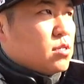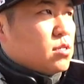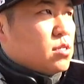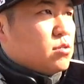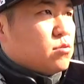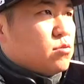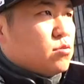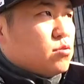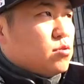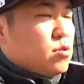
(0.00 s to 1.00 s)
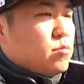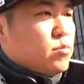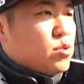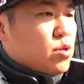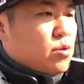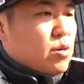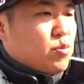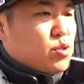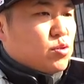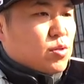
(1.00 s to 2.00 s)
그리고 뭐 영화
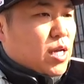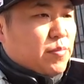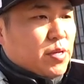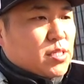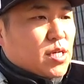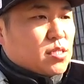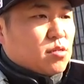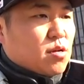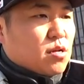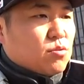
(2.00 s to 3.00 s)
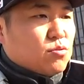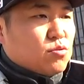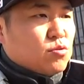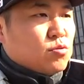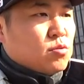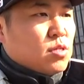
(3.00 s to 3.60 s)
보려고 아이패드 가져가고